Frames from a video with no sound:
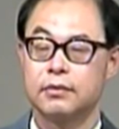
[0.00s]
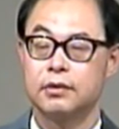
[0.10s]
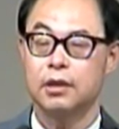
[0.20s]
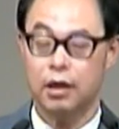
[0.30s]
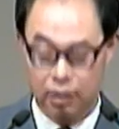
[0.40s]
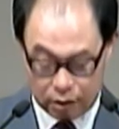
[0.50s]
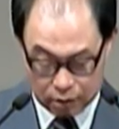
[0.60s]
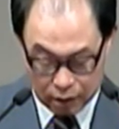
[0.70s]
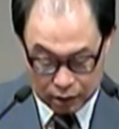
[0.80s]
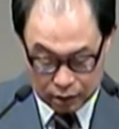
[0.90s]
이게
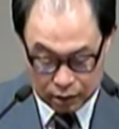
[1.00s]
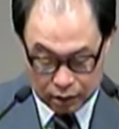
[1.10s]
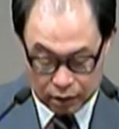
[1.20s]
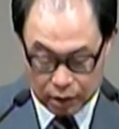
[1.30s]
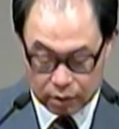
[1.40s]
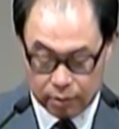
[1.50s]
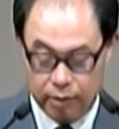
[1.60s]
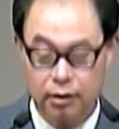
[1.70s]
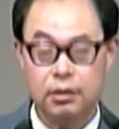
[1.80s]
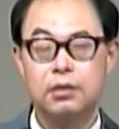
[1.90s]
하나님께서 하시는 일이라는
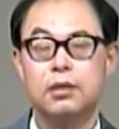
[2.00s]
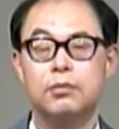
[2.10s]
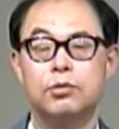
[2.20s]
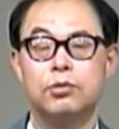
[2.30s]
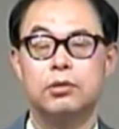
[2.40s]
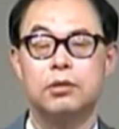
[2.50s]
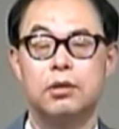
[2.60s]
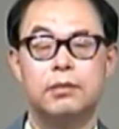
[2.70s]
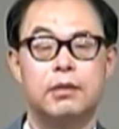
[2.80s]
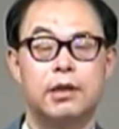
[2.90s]
것입니다. 시스템을 통해서
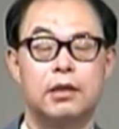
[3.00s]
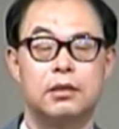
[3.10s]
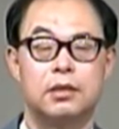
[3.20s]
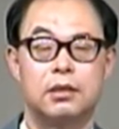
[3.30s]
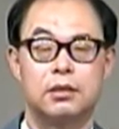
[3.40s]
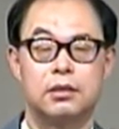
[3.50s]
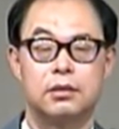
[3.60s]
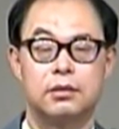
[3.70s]
얼마나 많은 일을 하는데요.